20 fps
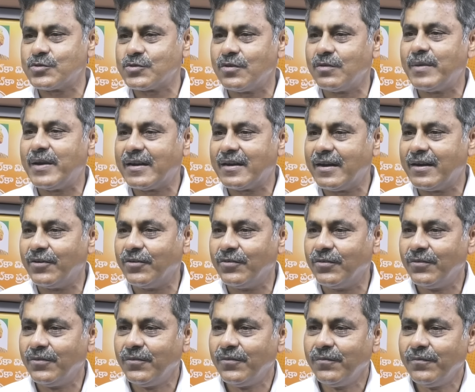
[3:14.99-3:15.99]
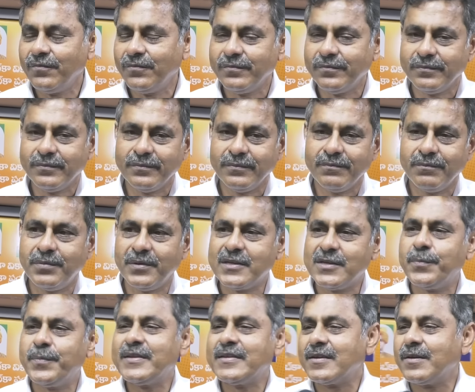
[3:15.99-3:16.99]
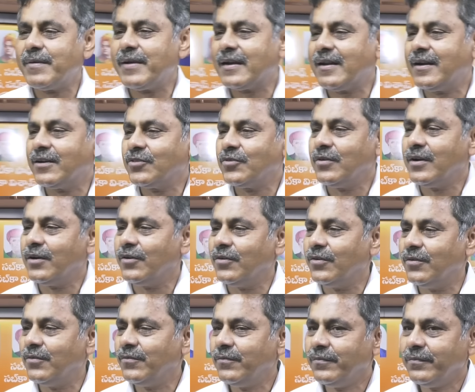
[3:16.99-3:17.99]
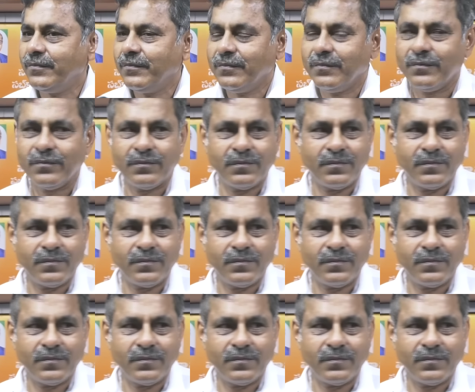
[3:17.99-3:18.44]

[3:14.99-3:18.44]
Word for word: చూసుకొని మాట్లాడు పిచ్చి పిచ్చిగా మాట్లాడుతున్నాడు హరీష్